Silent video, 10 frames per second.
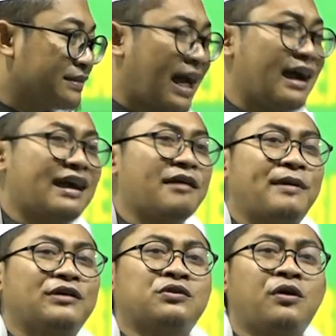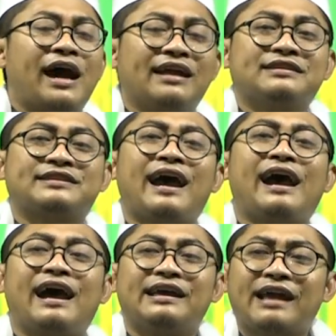tak kepasoan
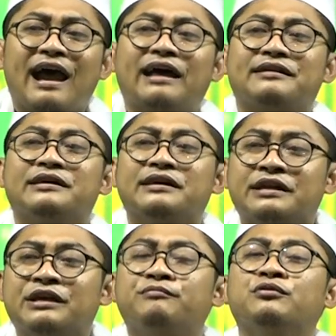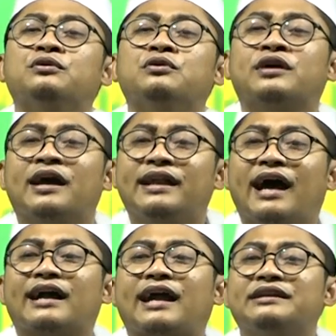cahaya dari buru
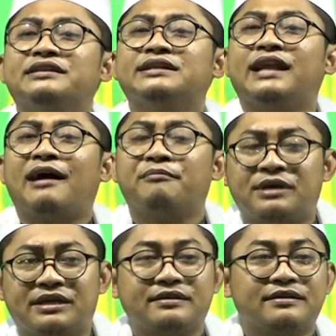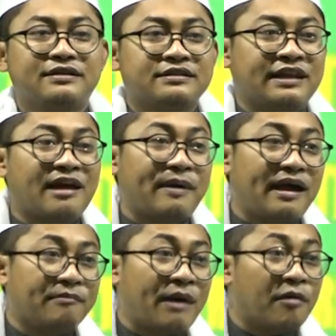kenah kanjeng nabi
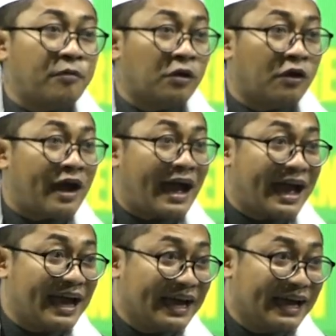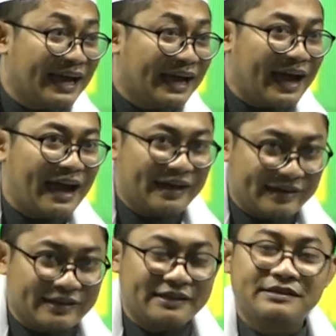kenapa pak polo ah
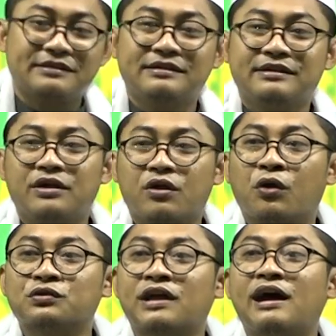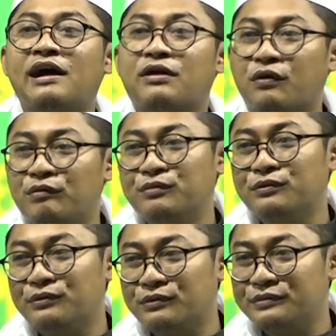are kosa
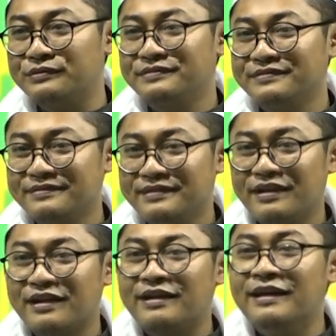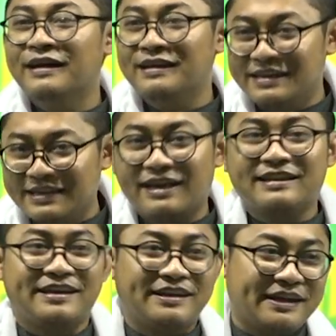kolbu
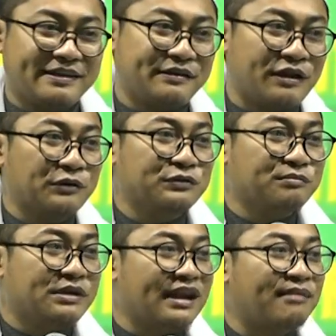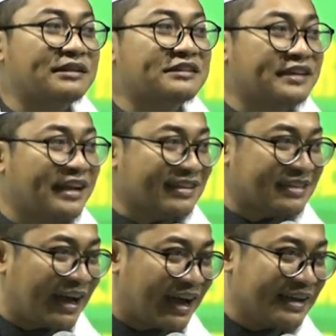keliatena naudzubillah mantir
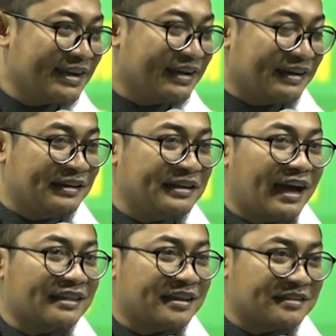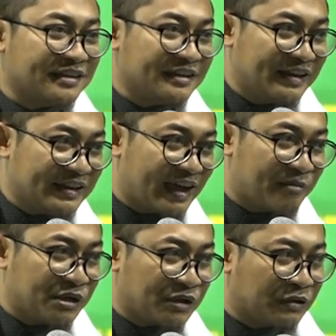eraksaah di atc keli
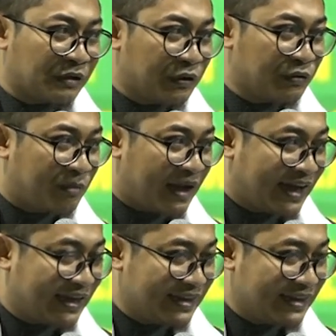amin Allahumma